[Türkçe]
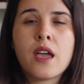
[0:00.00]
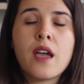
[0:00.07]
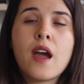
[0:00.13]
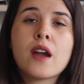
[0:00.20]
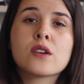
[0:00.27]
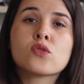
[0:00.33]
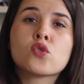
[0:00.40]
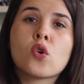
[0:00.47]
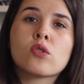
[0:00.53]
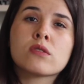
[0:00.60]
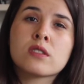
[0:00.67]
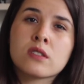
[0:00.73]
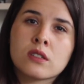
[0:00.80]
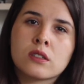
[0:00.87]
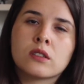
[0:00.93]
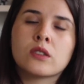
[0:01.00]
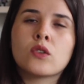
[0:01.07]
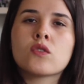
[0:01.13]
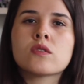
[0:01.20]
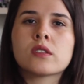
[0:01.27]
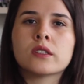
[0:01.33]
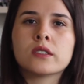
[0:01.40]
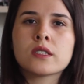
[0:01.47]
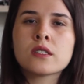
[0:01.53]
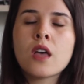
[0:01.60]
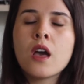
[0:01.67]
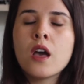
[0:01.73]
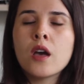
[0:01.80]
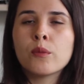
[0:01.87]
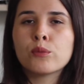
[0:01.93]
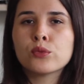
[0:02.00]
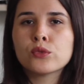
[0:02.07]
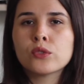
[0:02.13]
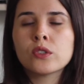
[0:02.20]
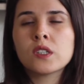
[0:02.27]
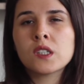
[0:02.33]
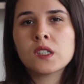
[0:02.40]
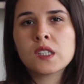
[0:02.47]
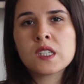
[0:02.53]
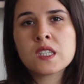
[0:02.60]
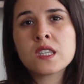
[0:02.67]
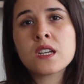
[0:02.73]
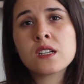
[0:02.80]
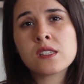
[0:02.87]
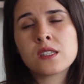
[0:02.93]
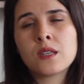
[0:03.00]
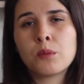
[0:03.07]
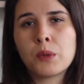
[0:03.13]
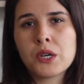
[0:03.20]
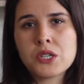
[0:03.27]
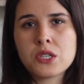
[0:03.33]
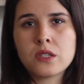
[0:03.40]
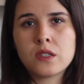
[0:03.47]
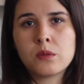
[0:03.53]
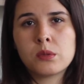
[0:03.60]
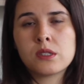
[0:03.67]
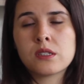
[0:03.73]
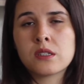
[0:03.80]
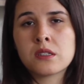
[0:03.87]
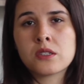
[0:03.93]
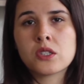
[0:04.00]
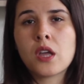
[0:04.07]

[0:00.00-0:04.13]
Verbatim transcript: Eğer çok sıkılıyorsanız bunları kısa kısa başlatabilirsiniz.